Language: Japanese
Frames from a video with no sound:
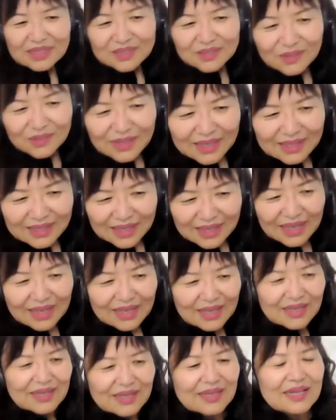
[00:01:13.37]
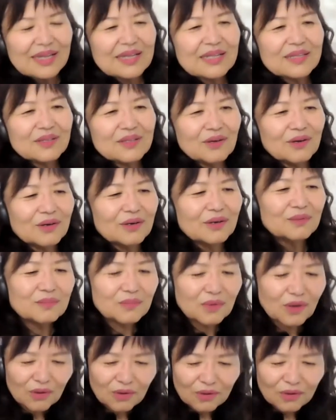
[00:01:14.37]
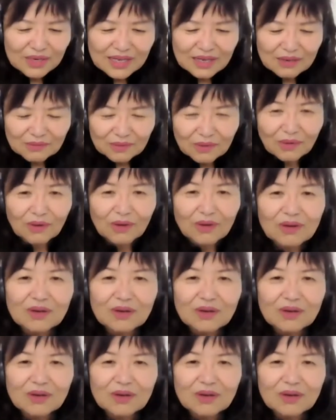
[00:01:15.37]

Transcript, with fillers: それで、えっと、もうこれを